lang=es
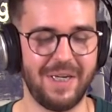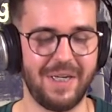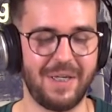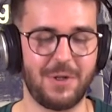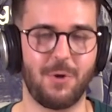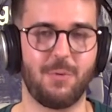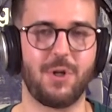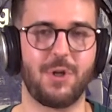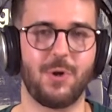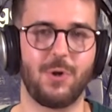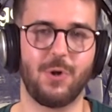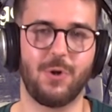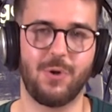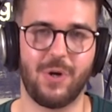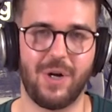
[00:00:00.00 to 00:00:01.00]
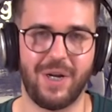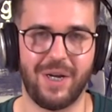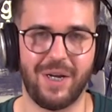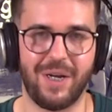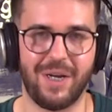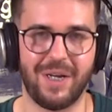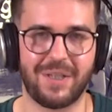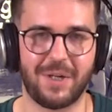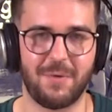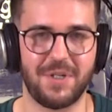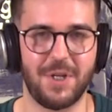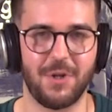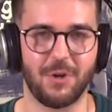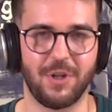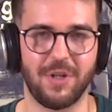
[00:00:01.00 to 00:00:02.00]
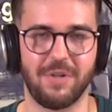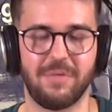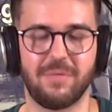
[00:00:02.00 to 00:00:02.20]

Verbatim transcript: y sobre todo eh, a través de dónde?